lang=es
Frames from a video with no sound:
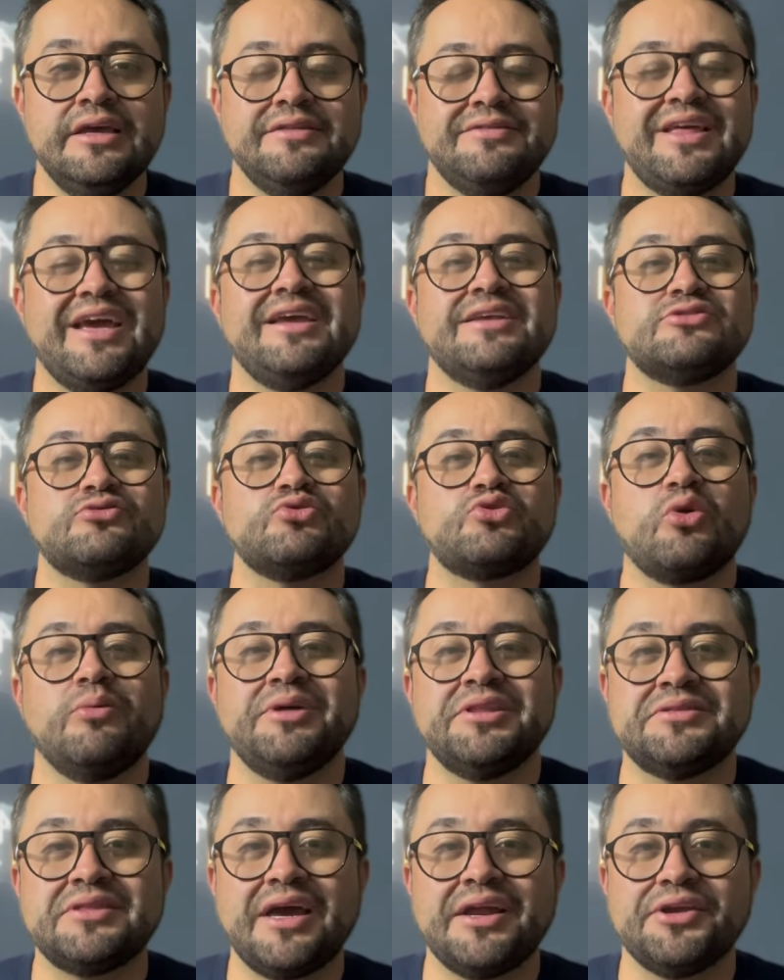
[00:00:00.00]
Dejen sus
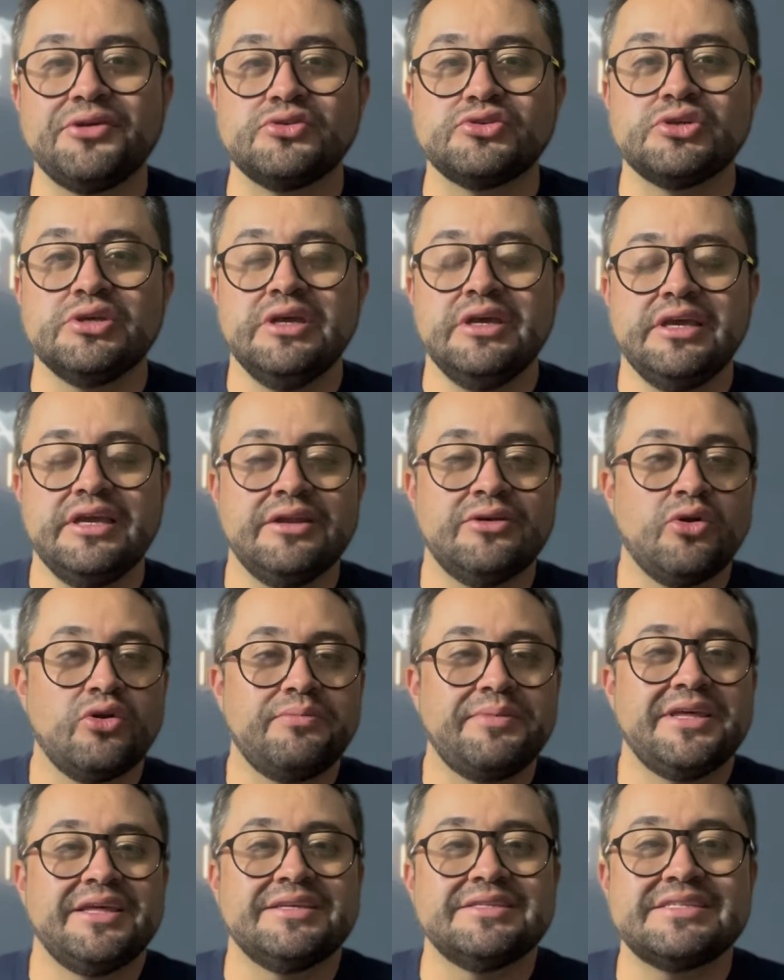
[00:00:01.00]
comentarios y no
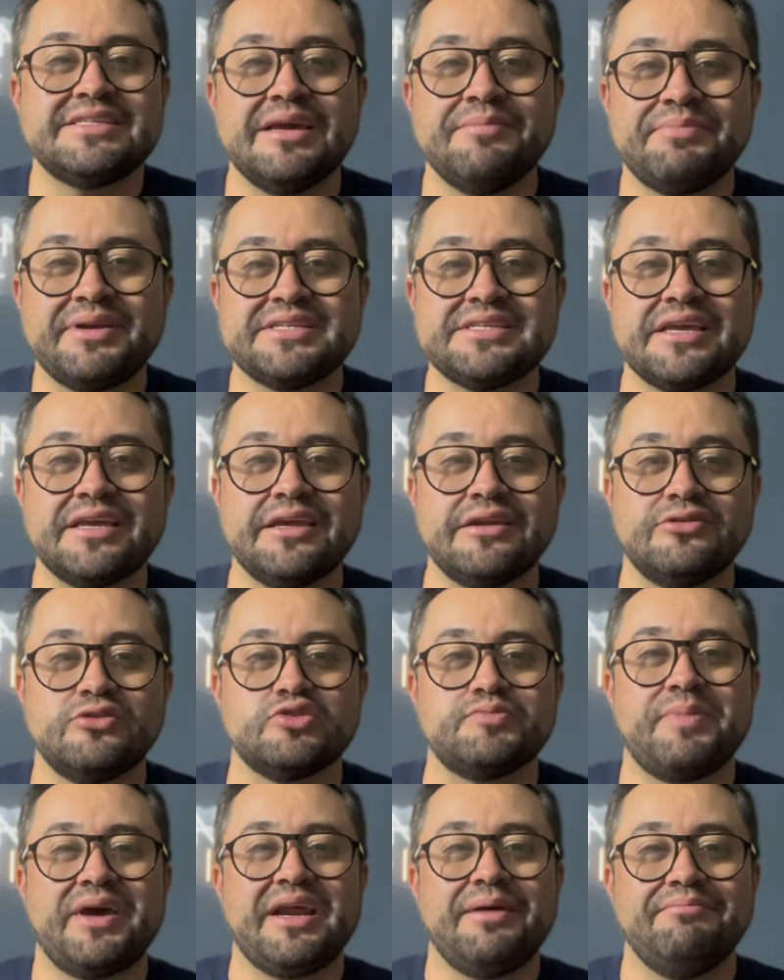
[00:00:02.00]
olviden siempre
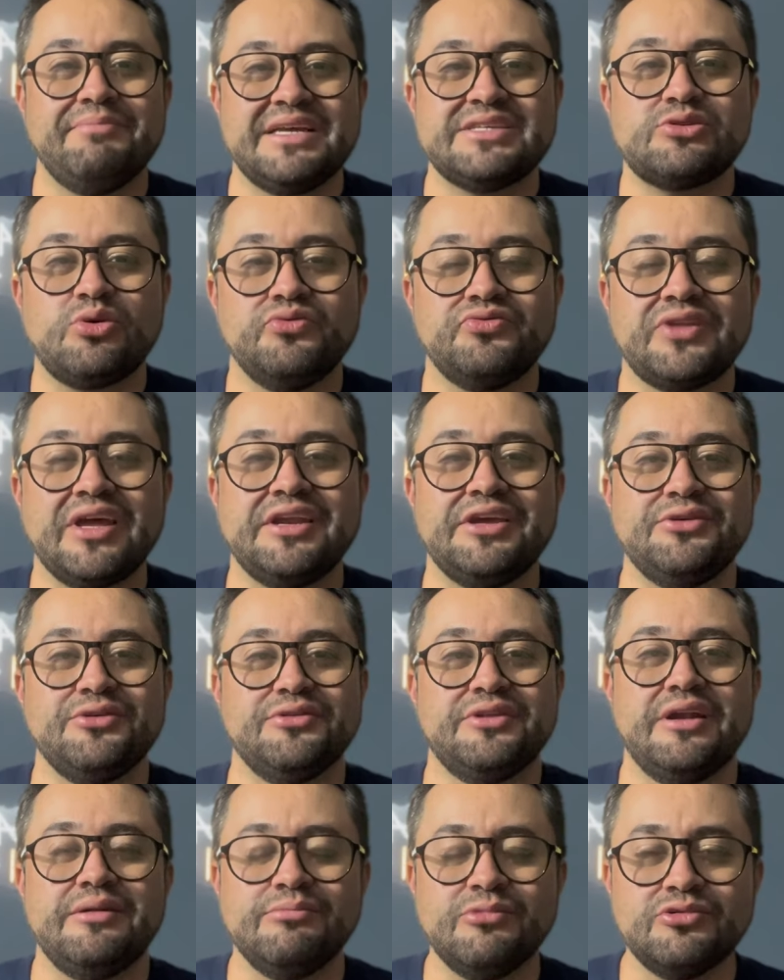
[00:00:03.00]
seguirnos para más contenido
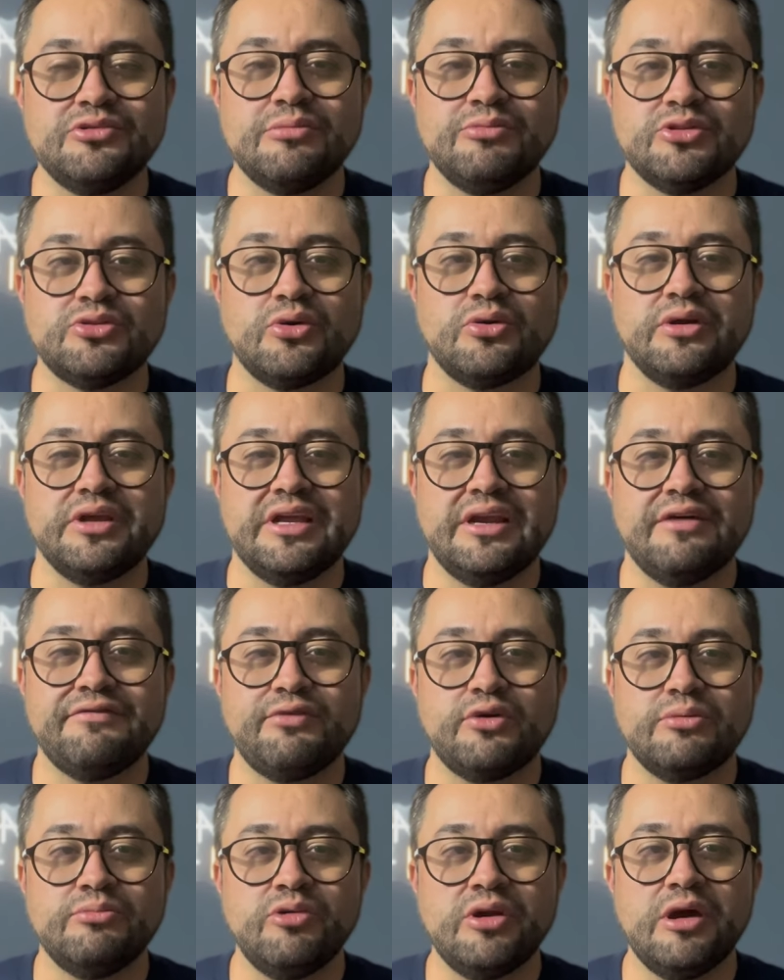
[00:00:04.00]
del mundo motor y la
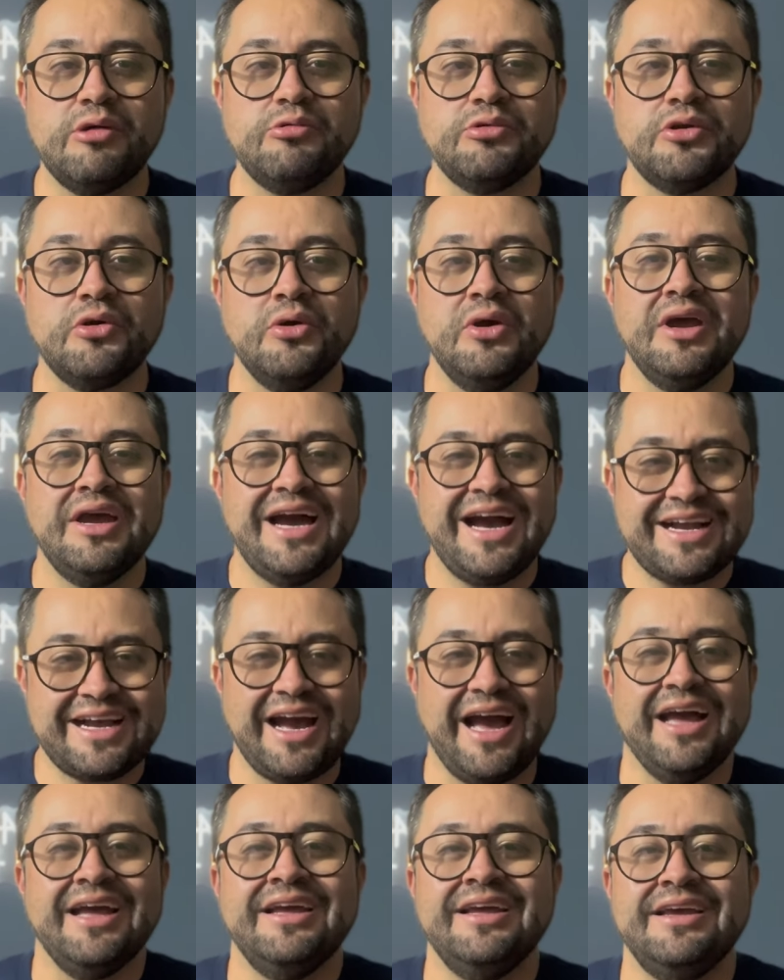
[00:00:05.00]
Fórmula 1
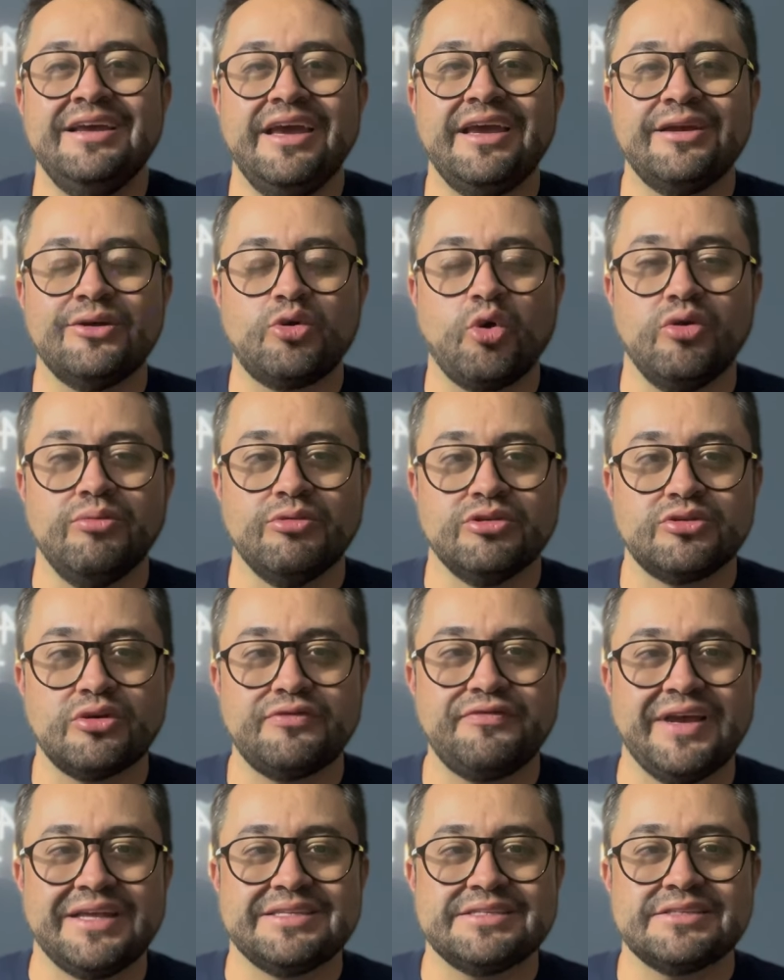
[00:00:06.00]
acá en
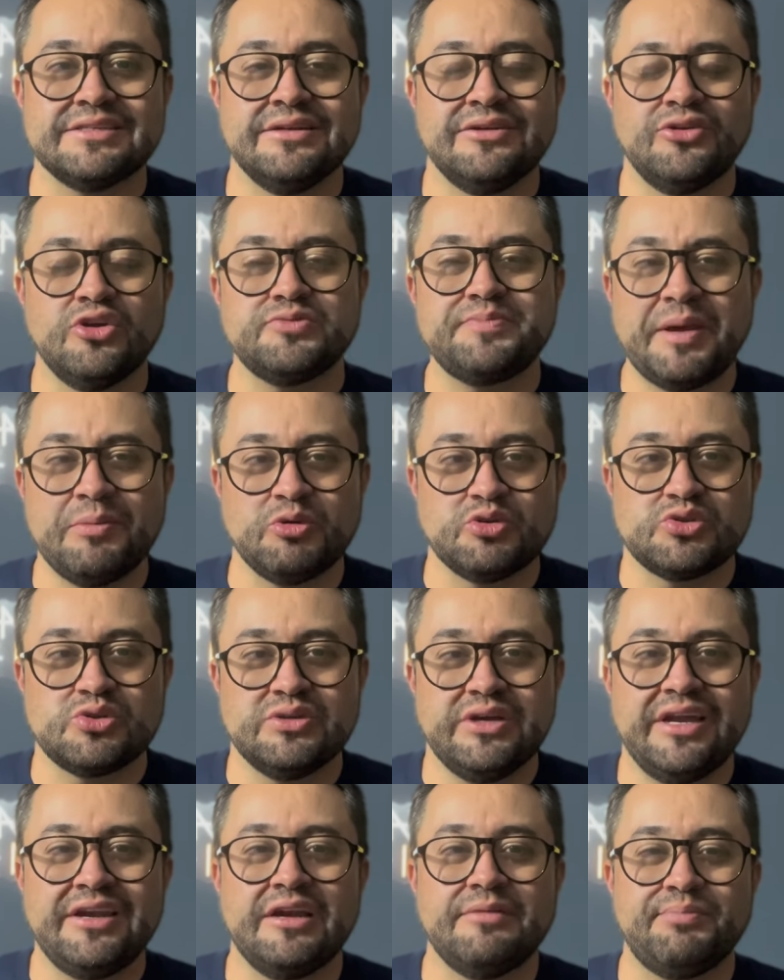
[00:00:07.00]
ColmotorFans. Fans. Nos vemos
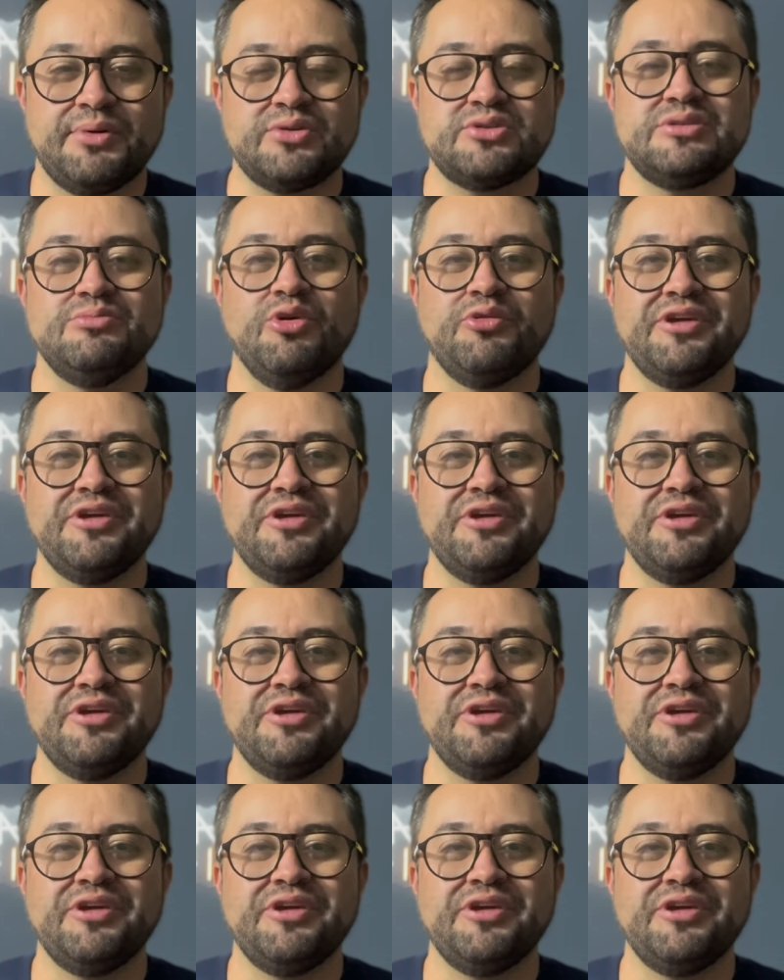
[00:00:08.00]
en el próximo